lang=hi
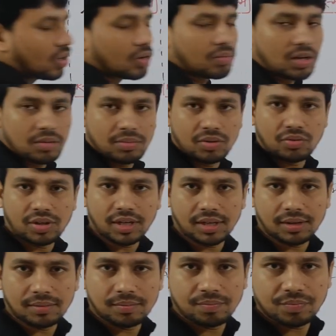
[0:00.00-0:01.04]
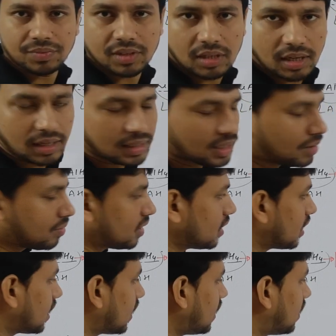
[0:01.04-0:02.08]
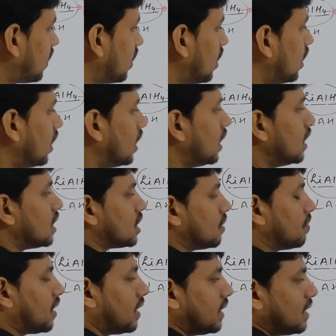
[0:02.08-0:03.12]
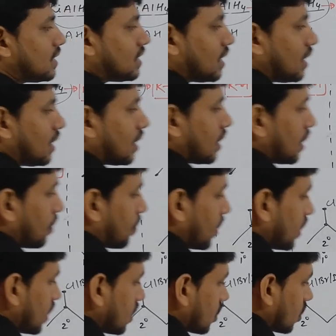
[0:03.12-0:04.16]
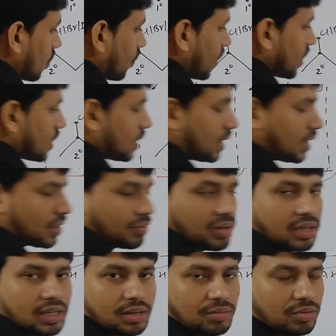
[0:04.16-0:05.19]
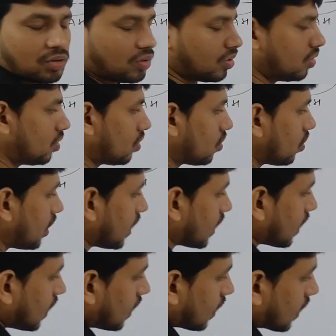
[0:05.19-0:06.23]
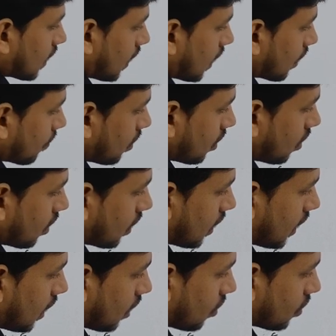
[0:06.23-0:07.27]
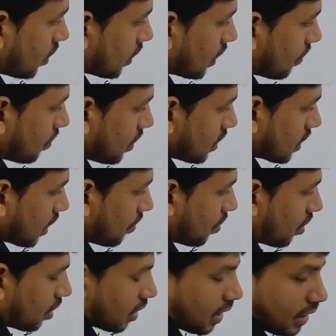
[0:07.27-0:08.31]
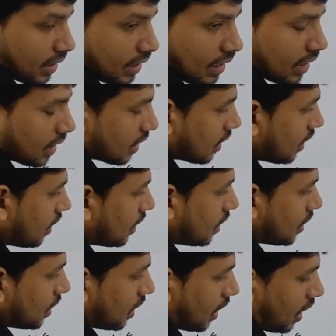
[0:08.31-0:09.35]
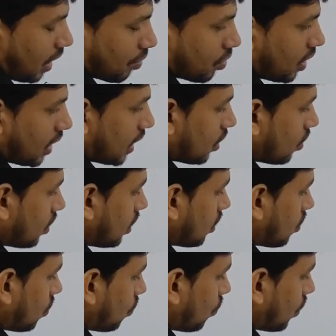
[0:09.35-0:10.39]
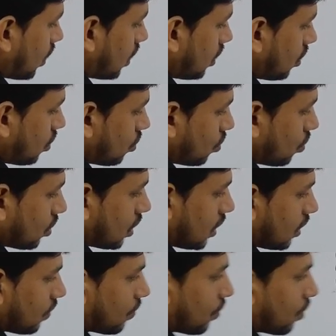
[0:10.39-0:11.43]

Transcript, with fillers: नॉर्मल ब्यूटेन एल्केन बन गया राइट सिमिलरली जिंक इन प्रेजेंस ऑफ एसिडिक मीडियम हो तो अगेन कार्बन और हेलोजन के बीच का बॉन्ड हटा करके आपको हाइड्रोजन तो वन टू थ्री